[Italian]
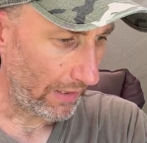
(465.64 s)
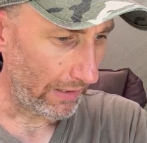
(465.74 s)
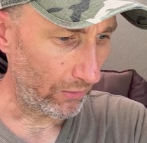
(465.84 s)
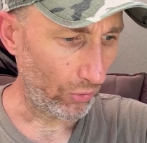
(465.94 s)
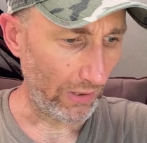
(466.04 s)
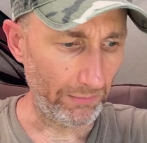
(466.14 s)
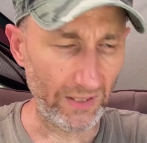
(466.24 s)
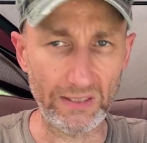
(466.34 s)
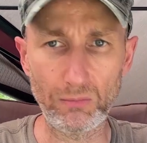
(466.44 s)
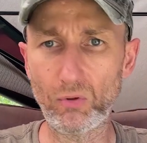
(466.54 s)
allora,
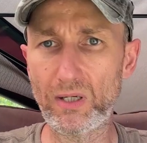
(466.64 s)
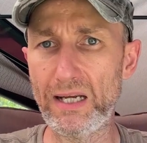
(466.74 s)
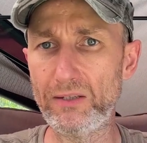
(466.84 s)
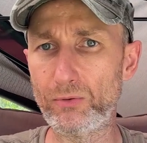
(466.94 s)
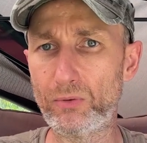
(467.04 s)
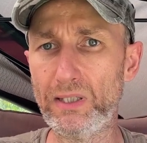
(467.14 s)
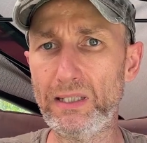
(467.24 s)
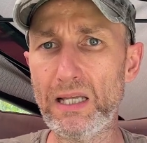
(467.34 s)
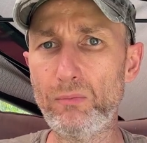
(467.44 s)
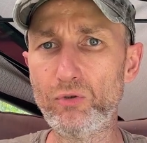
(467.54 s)
mettiamo caso
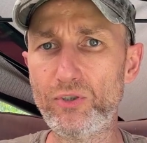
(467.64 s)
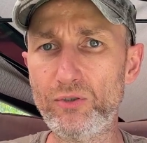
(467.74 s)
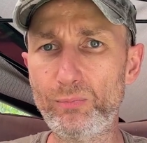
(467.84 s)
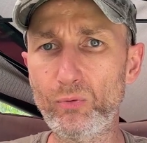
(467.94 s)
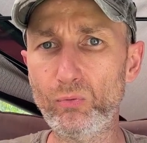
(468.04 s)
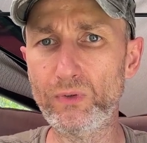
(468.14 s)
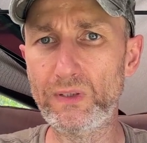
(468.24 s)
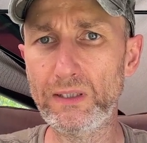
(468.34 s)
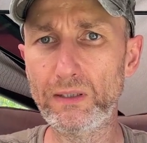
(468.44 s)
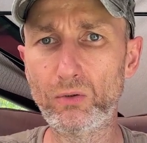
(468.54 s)
che l'amo si
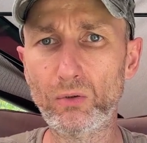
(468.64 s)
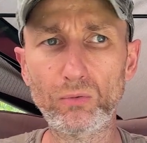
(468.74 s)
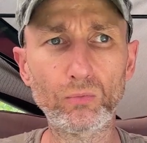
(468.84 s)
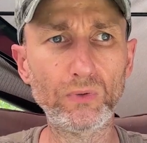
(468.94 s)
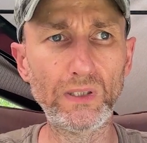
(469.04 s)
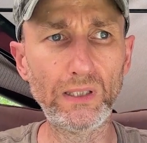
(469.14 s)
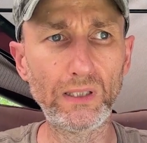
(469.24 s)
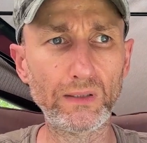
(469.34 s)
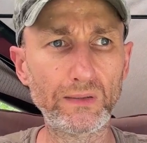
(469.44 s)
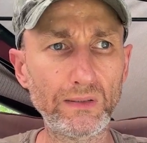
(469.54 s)
spunti, con un
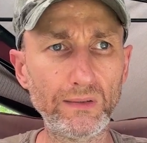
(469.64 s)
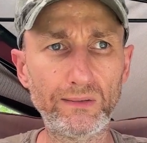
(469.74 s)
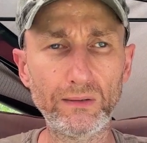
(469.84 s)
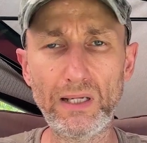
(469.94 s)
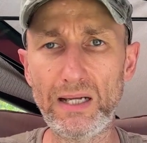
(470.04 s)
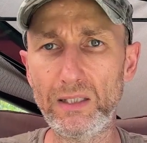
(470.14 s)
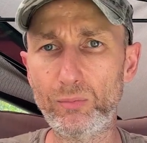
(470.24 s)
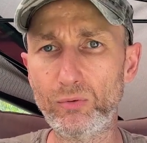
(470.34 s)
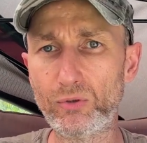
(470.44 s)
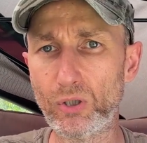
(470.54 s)
dirig tradizionale
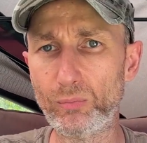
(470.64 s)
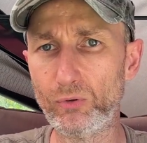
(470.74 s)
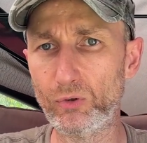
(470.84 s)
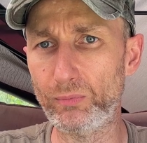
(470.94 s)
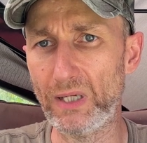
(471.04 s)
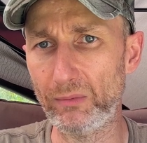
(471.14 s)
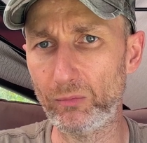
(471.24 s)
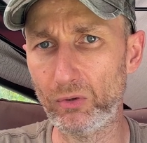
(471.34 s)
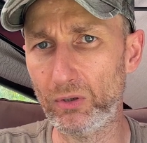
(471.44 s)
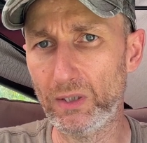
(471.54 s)
purtroppo
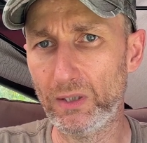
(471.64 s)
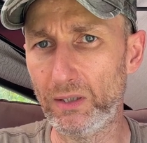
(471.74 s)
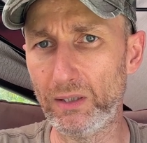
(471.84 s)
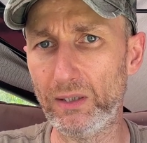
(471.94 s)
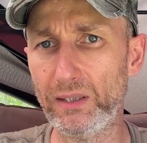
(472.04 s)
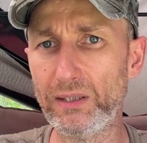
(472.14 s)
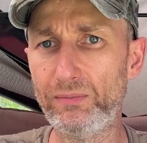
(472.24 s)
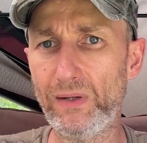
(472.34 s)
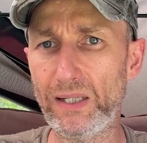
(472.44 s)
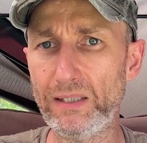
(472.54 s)
dobbiamo eh,
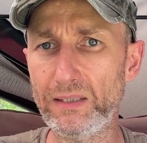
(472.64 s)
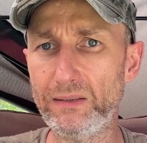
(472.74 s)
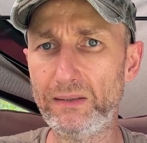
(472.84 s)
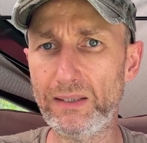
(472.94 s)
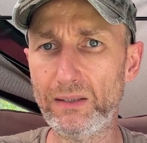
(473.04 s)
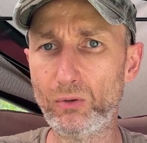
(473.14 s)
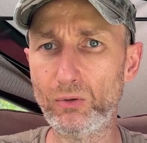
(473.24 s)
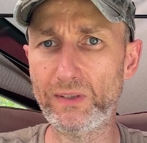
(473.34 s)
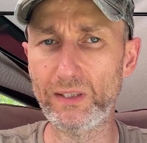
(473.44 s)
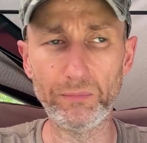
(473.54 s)
rifare
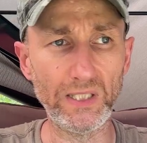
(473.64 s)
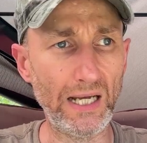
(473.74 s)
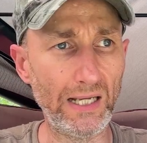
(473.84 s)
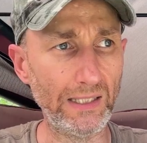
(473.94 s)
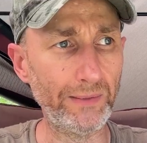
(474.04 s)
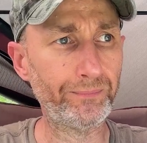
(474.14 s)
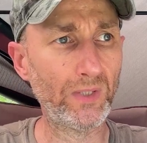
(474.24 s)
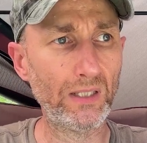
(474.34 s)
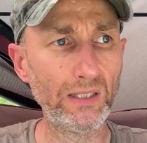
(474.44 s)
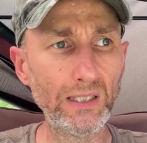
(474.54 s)
l'intero terminale.
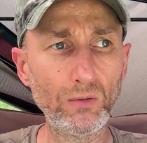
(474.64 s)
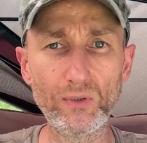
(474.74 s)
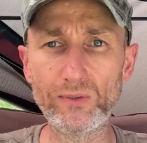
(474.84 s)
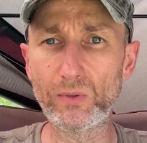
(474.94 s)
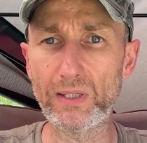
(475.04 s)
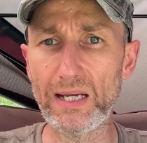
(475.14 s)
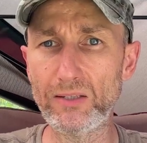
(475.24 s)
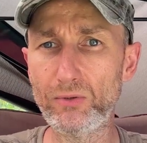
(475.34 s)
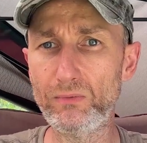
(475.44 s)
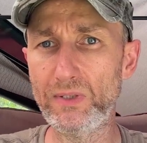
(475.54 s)
In questo
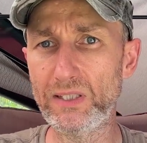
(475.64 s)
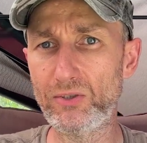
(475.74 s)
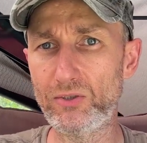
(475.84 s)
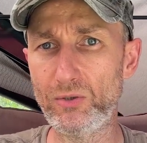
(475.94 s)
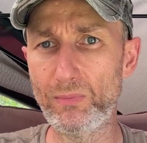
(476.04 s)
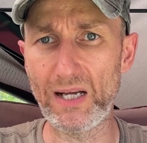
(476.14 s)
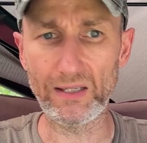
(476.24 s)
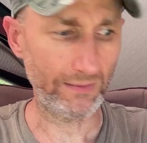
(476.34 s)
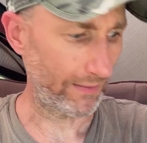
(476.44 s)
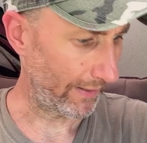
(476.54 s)
caso invece ci
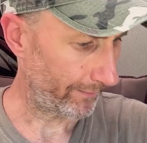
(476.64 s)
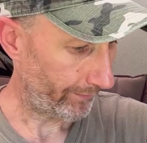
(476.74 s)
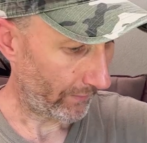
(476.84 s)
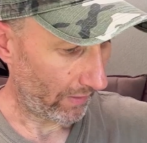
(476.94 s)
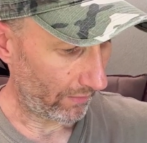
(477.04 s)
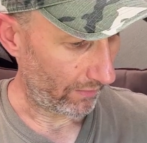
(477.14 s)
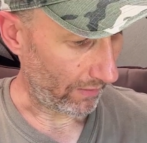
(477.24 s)
basta, se